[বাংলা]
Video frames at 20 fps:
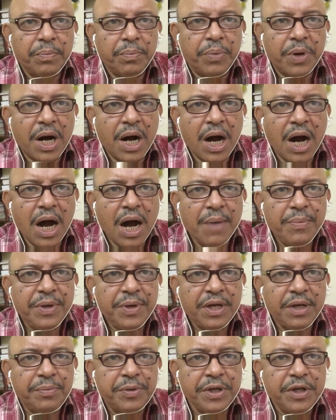
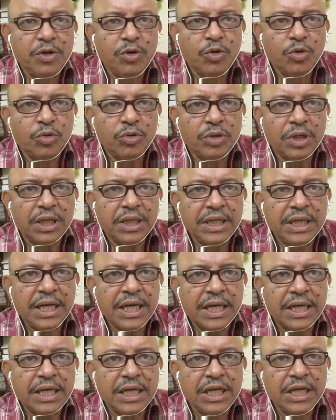ভাবের ভিন্নতা দিয়ে
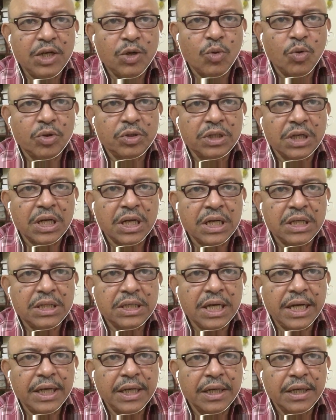কি রোগ জানা
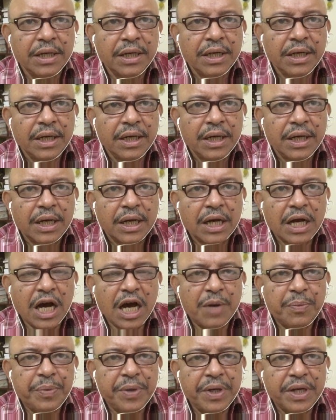যায়
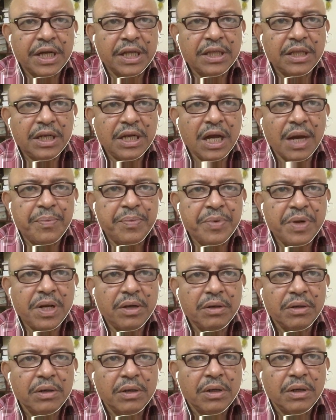কার্পের ক্ষেত্রে আপনার
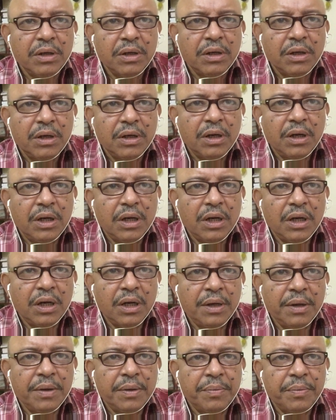
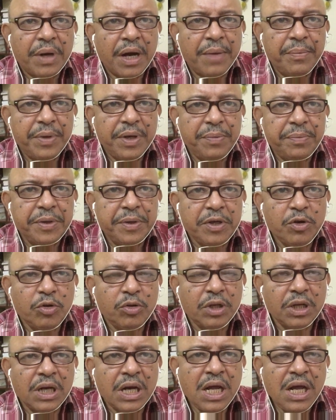ভাবের
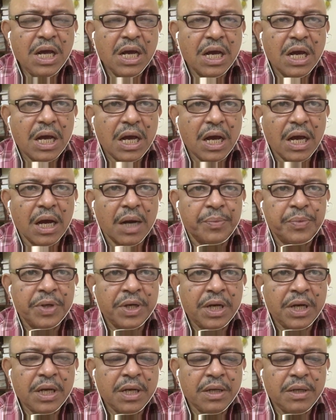ভিন্নতা না
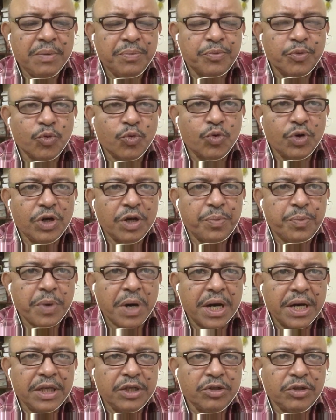আপনারা পুকুরের
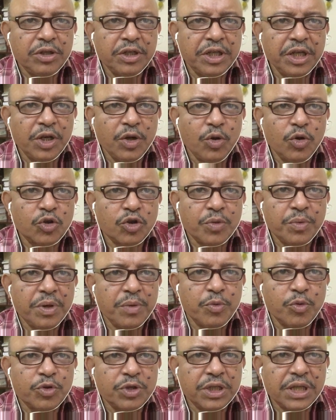পাড়ে যদি দীর্ঘ সময়
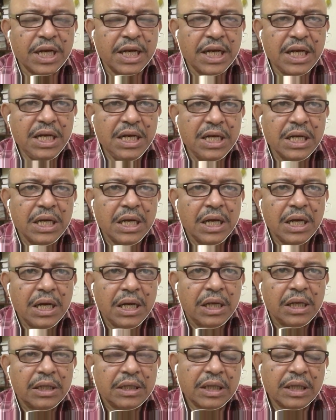বসে থাকেন
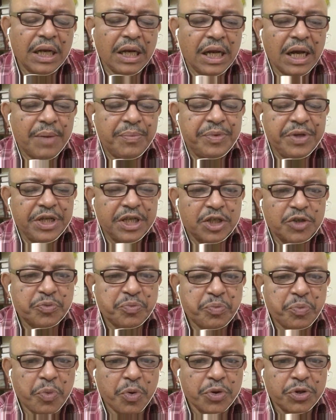তাহলে আপনি
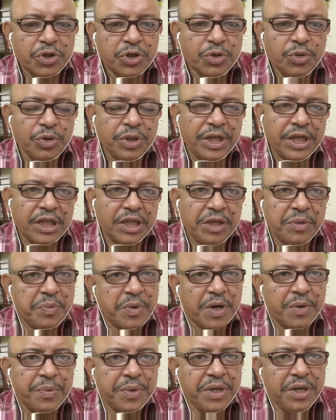স্পষ্ট দেখতে
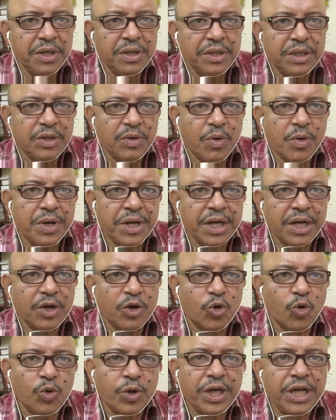পারবেন যে অনেক
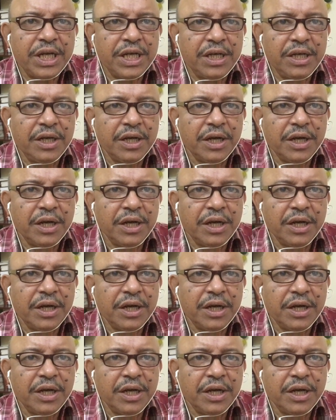রোগেই